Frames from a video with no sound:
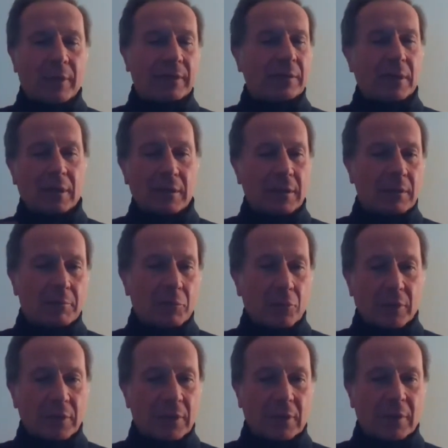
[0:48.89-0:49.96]
quindi il,
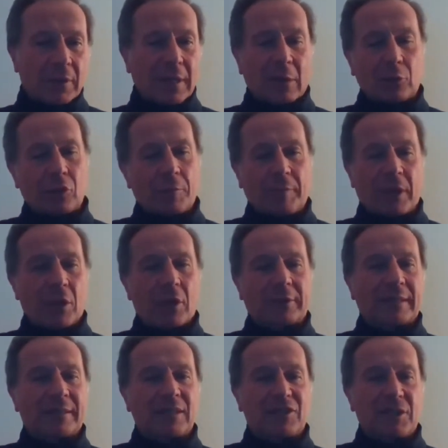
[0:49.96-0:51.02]
poi
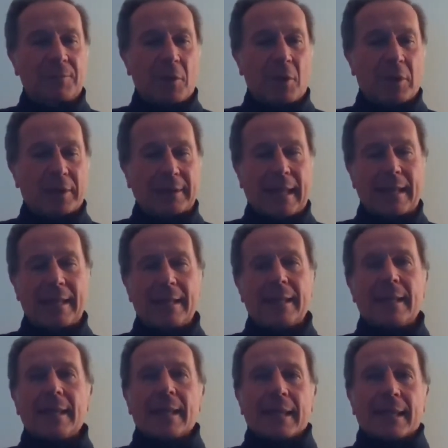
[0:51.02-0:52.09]
l'autopilota ti ci porta.
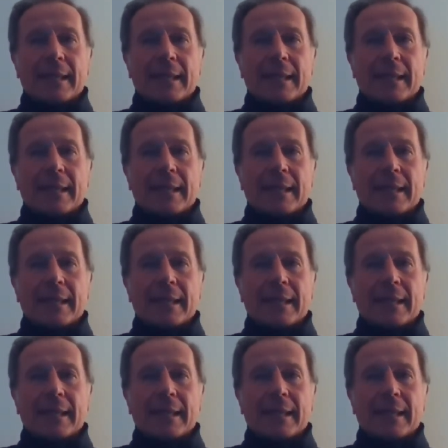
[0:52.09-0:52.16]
